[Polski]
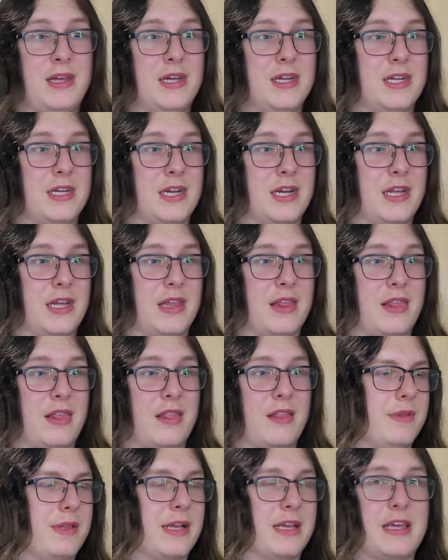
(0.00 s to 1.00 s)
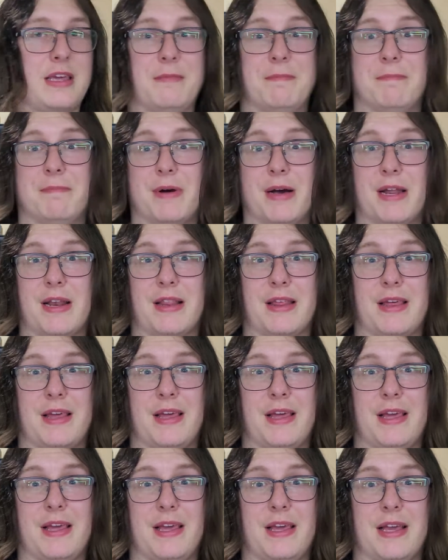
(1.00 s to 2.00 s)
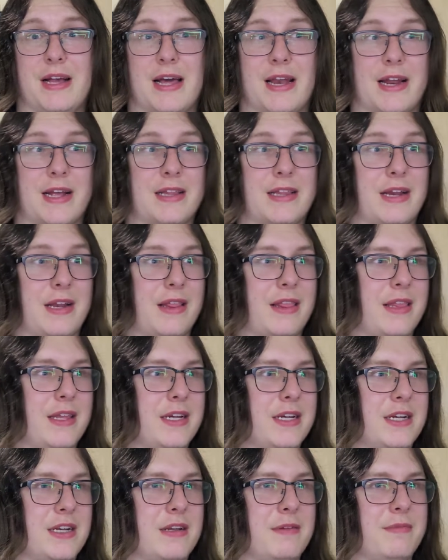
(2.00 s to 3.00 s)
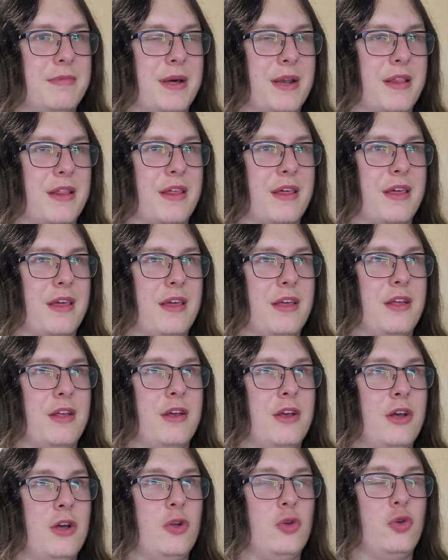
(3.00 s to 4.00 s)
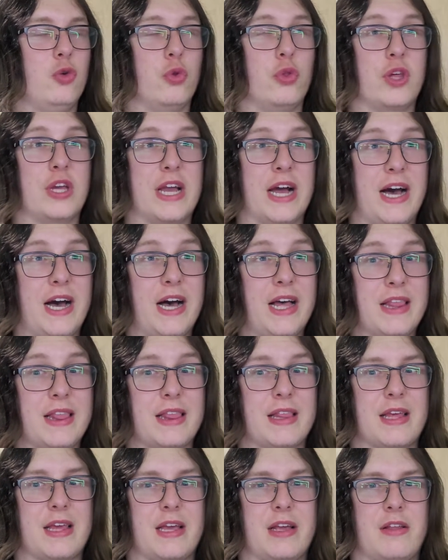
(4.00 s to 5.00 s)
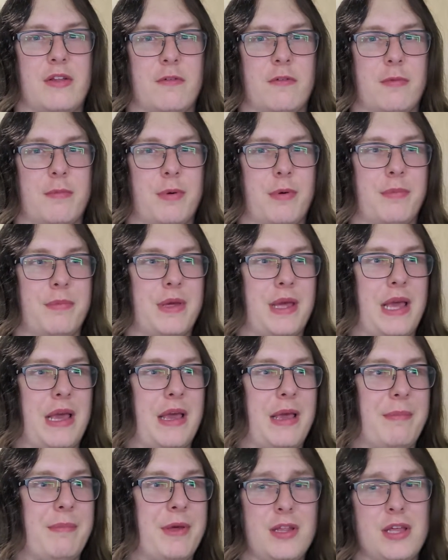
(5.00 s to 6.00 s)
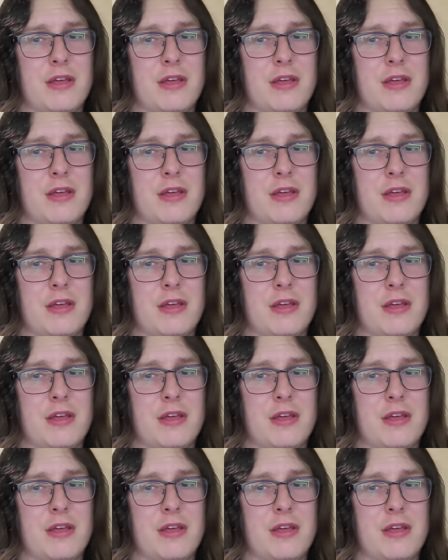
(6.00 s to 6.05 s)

że jest taki bardziej charakterystyczny, bardziej czuć gaz, tak jak to wspomniałem.